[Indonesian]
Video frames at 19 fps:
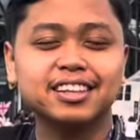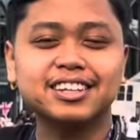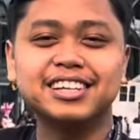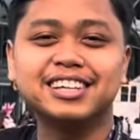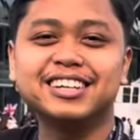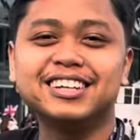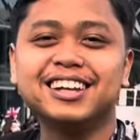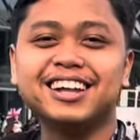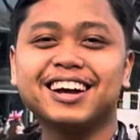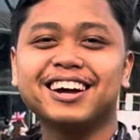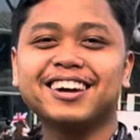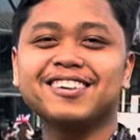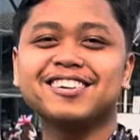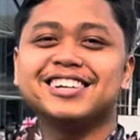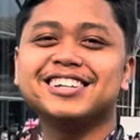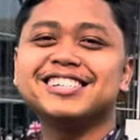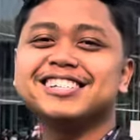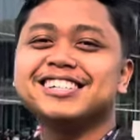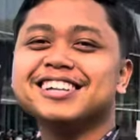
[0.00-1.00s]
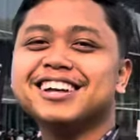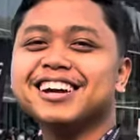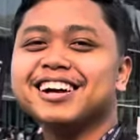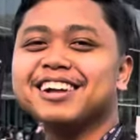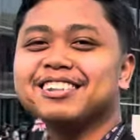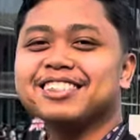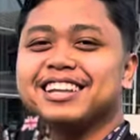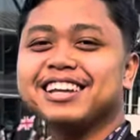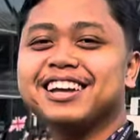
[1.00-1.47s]
gila
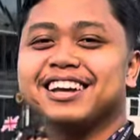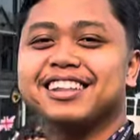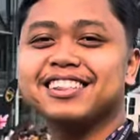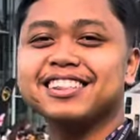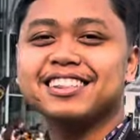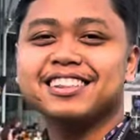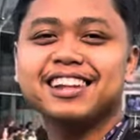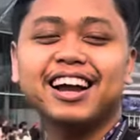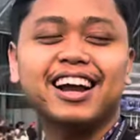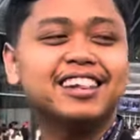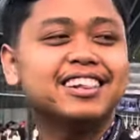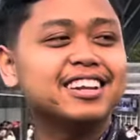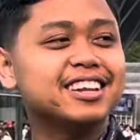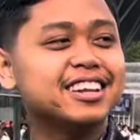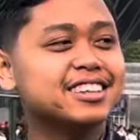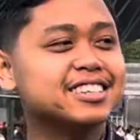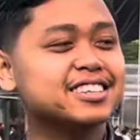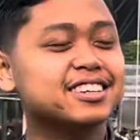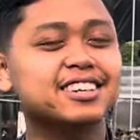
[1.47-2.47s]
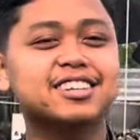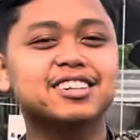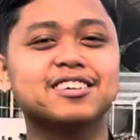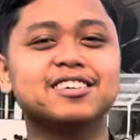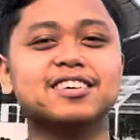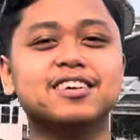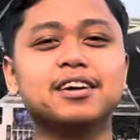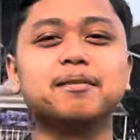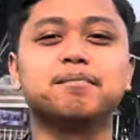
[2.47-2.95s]
kondisinya tiket ngantrinya segitu.